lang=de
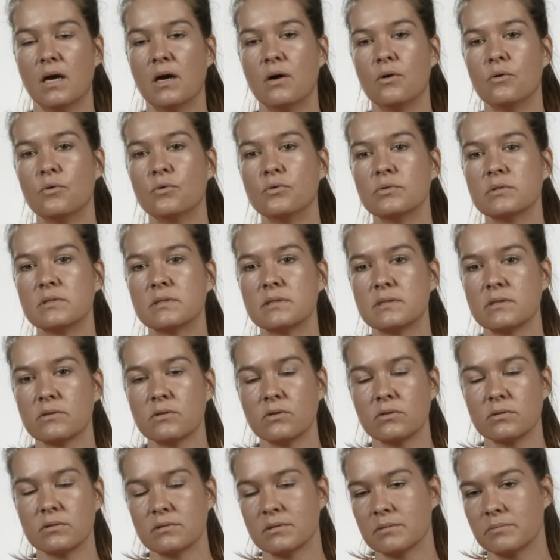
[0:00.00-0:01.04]
Und da,
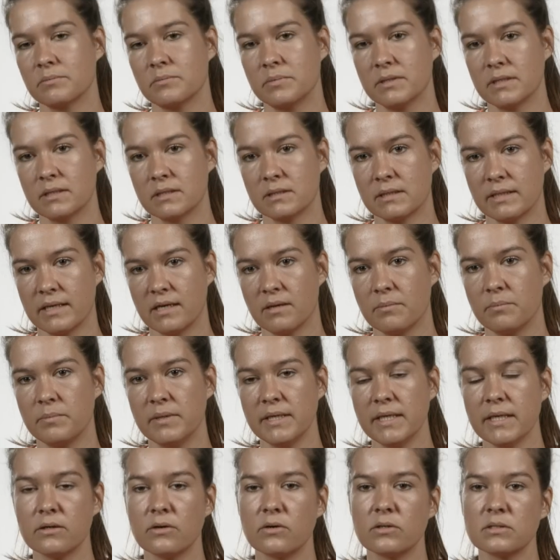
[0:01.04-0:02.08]
bei der
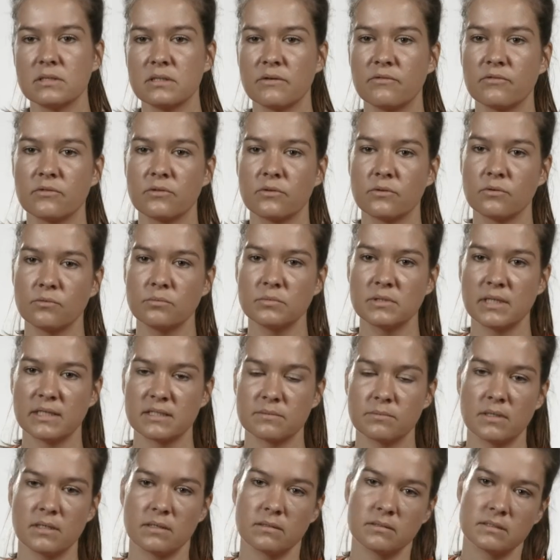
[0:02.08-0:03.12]
Therapie geht es oft darum, dass
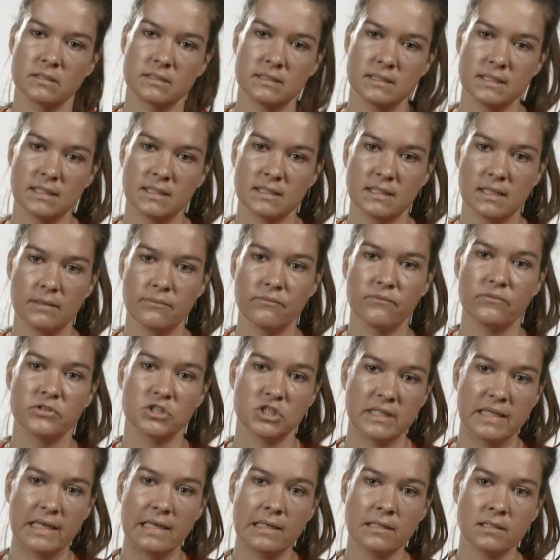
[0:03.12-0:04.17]
man sich dem
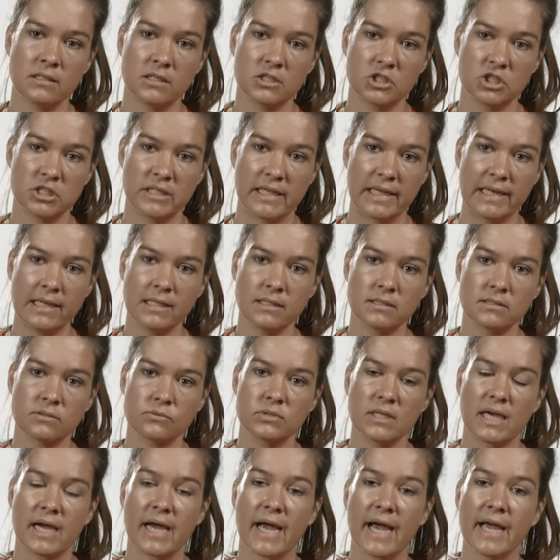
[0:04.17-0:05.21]
still stellt
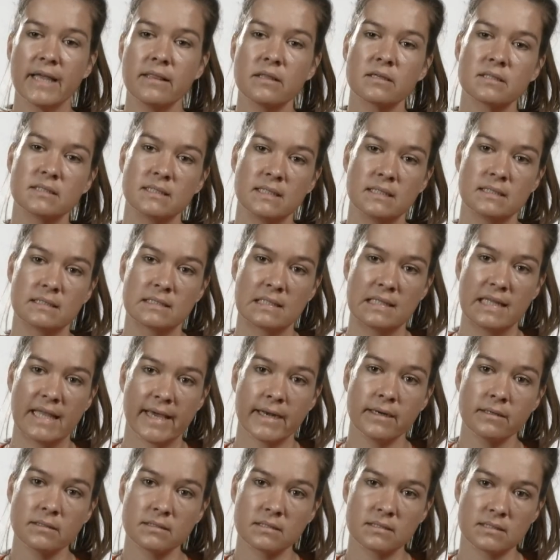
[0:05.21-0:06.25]
und einerseits
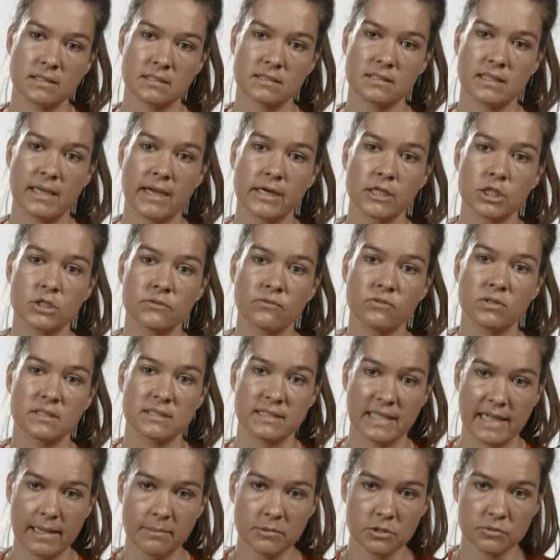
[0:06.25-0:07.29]
lernt, dass die Angst von einem
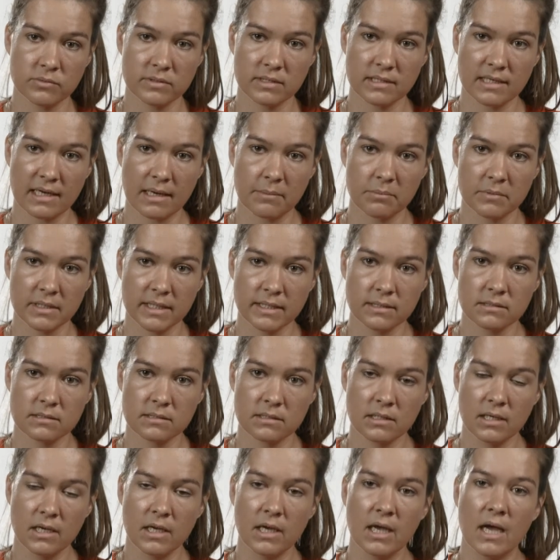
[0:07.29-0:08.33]
selbst wieder
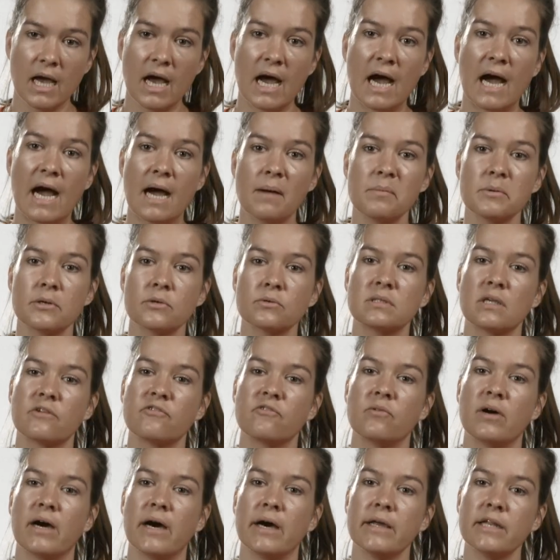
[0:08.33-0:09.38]
abnimmt aber auch die
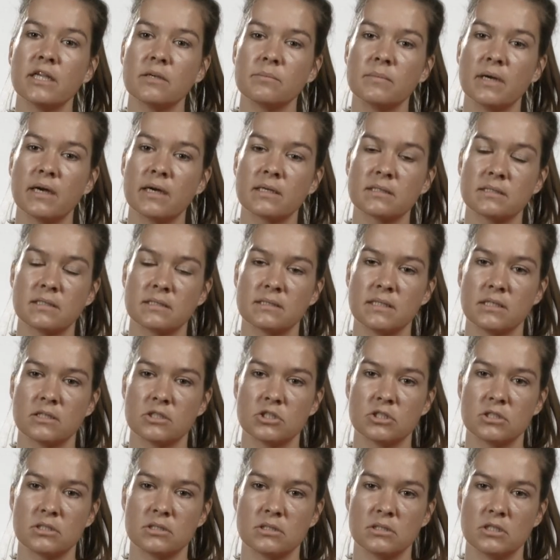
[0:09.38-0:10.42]
Erfahrung macht, dass die
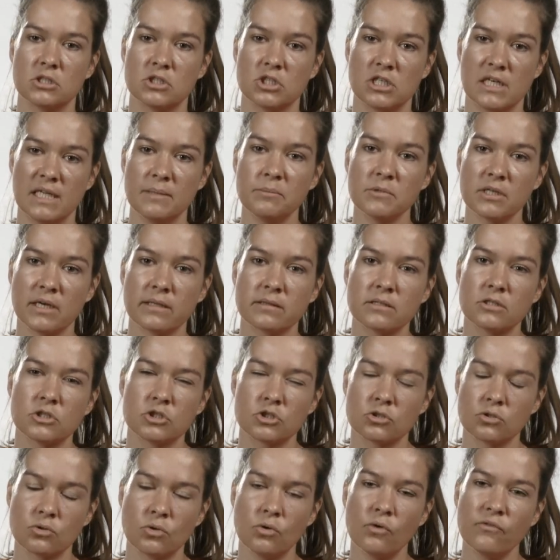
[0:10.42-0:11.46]
schlimme
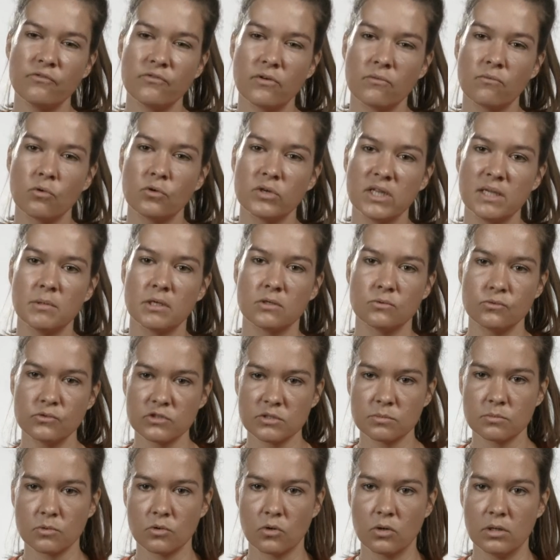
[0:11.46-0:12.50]
Katastrophen, die ich mir
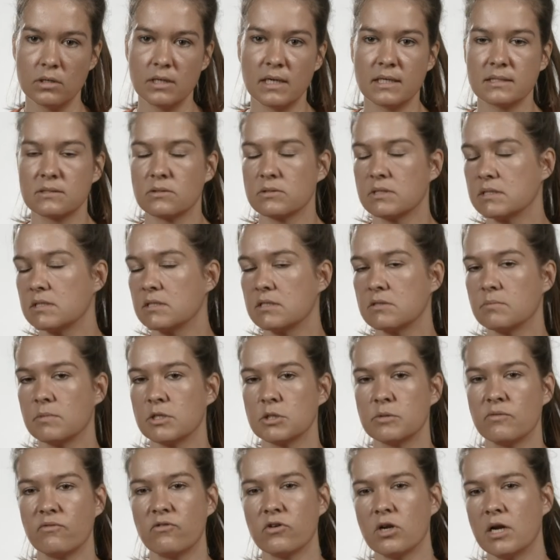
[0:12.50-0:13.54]
ausmal, also dass ich zum
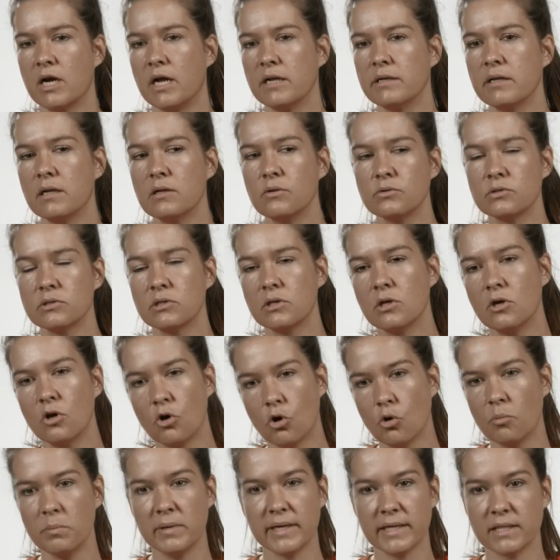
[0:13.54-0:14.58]
Beispiel für alle Leute
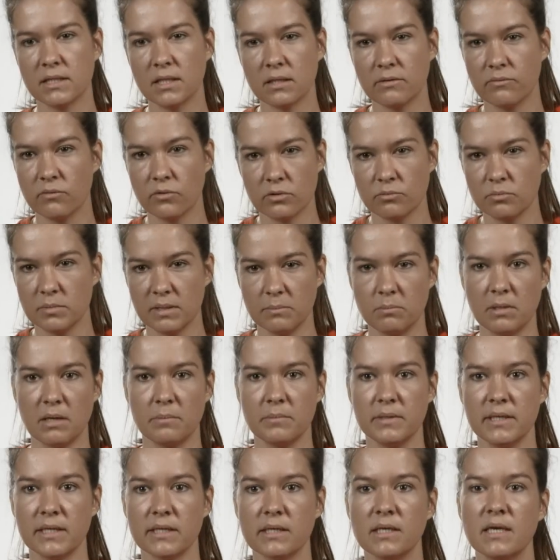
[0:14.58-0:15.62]
ohnmächtig wäre und mich
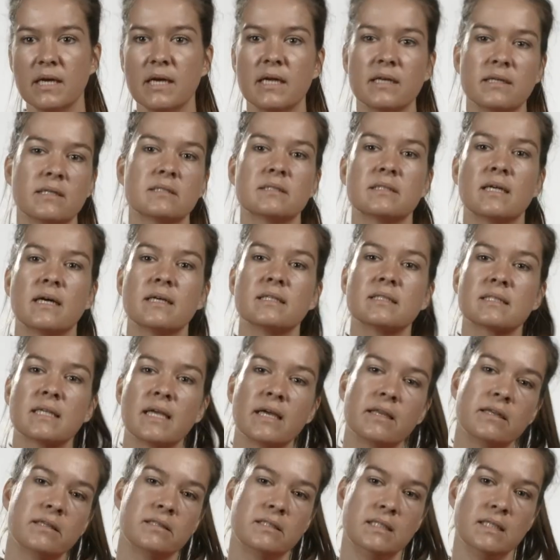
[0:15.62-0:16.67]
blamiere, dass das
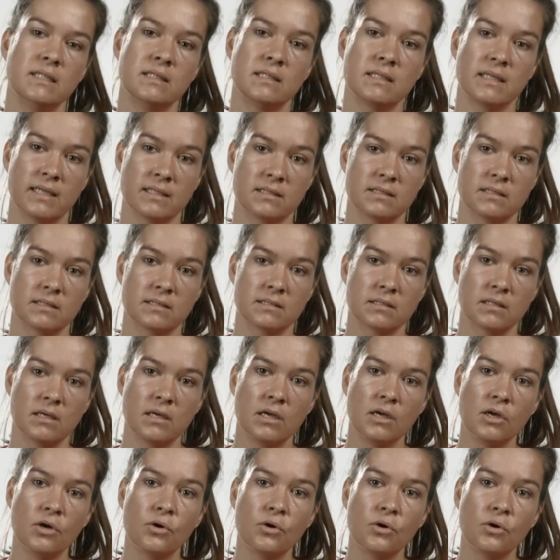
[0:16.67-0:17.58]
gerne eintreten. eintritt.